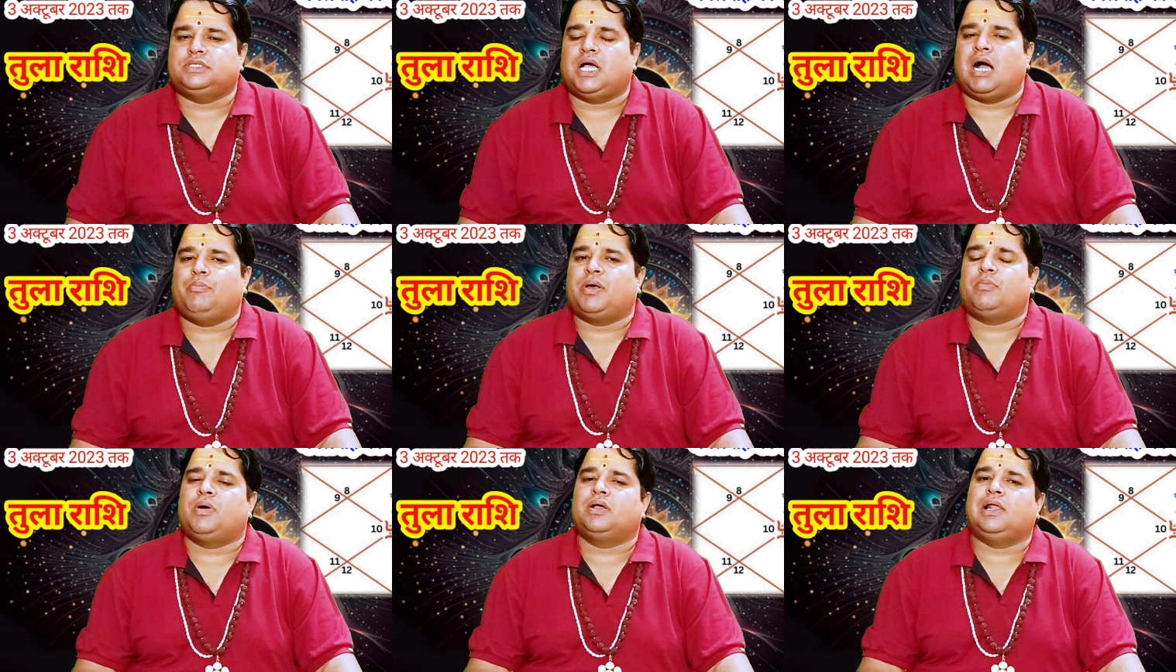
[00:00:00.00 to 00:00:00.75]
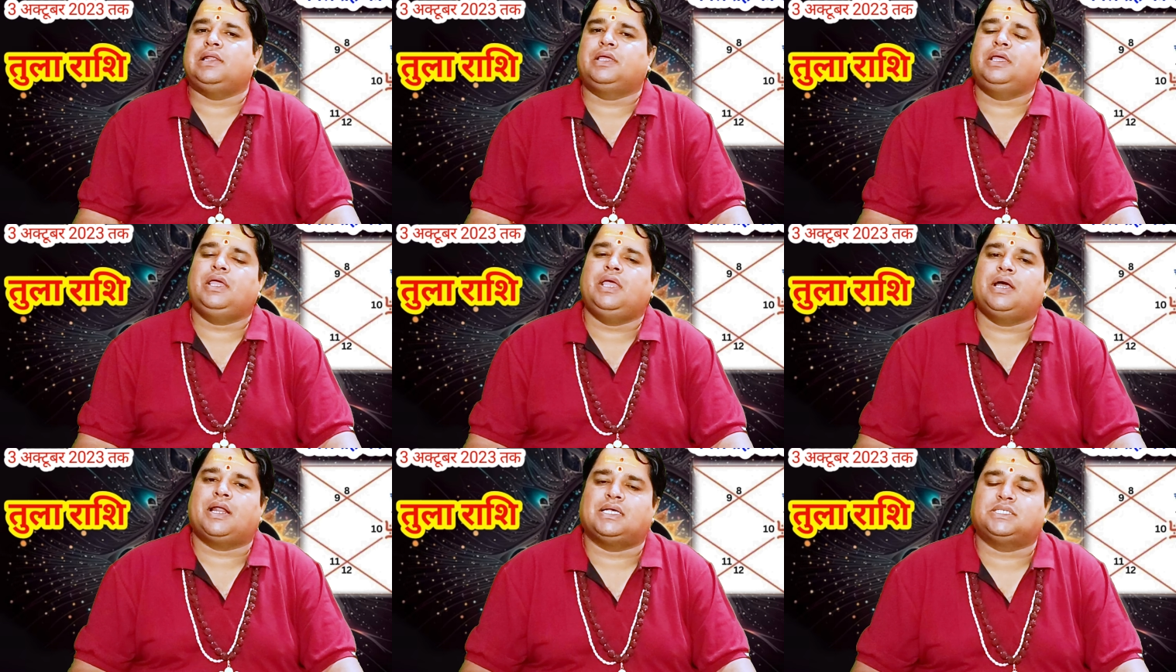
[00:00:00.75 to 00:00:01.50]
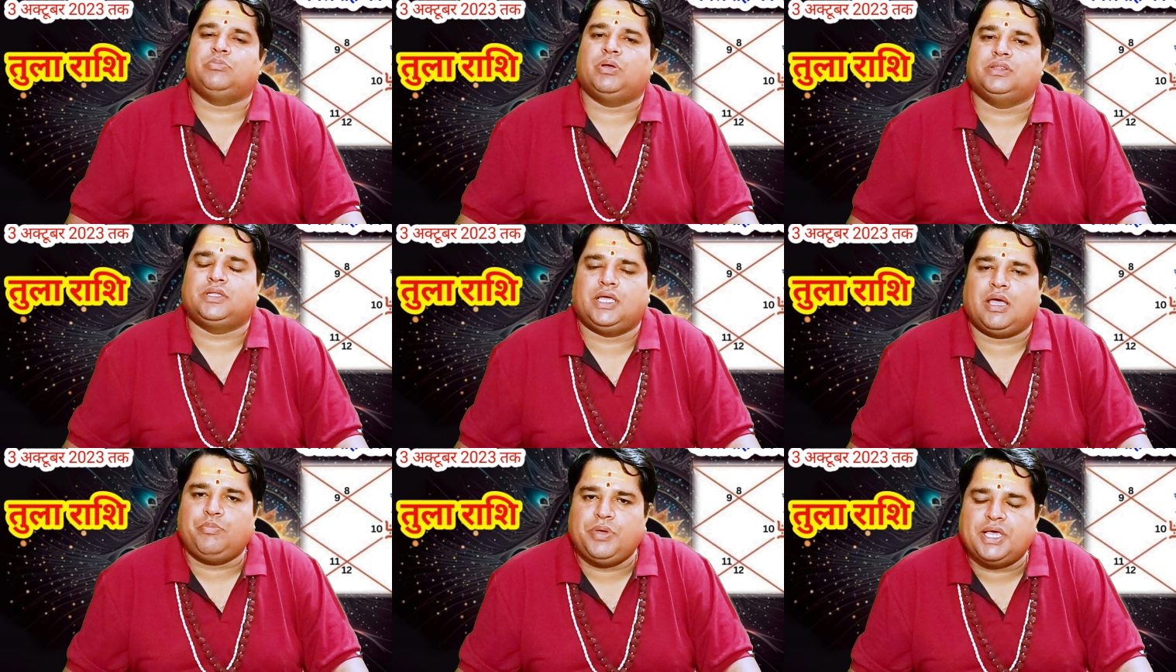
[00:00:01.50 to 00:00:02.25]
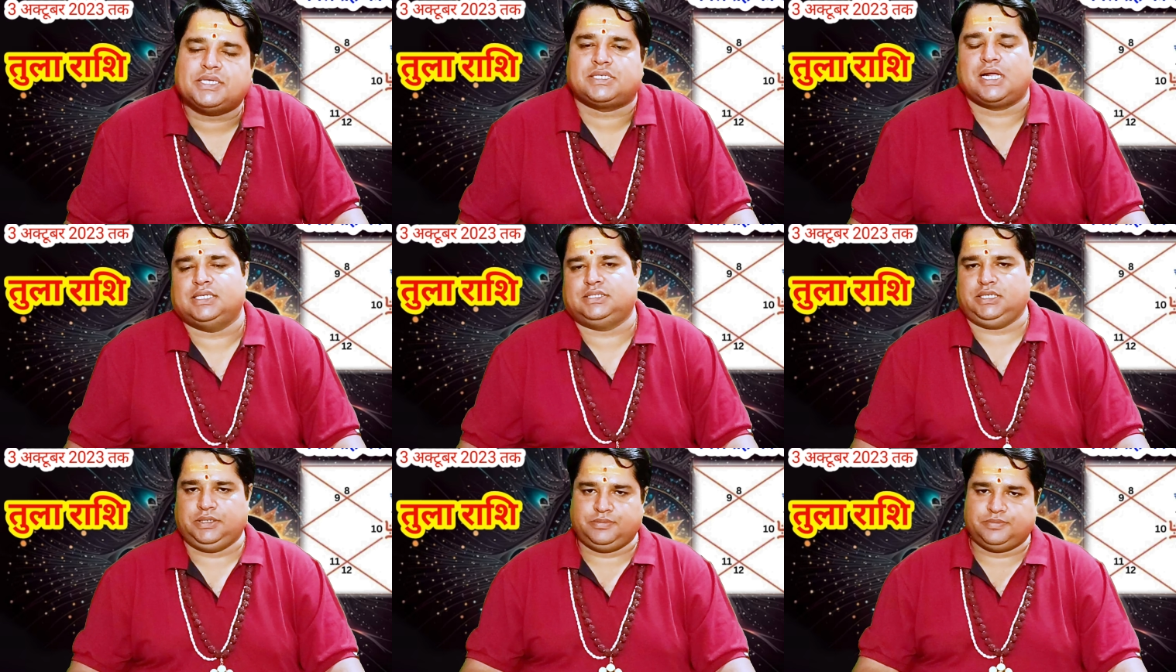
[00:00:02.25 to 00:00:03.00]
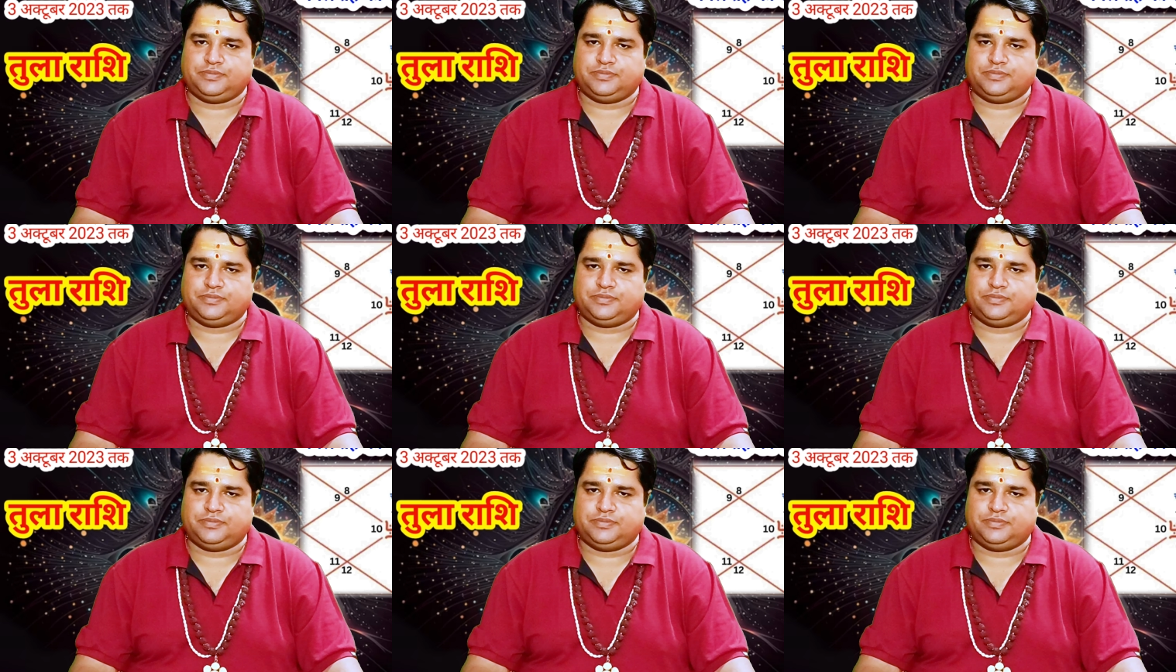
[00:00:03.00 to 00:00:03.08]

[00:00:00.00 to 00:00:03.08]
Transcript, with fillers: यहाँ पर मंगल की एक राशि बनती है मेष राशि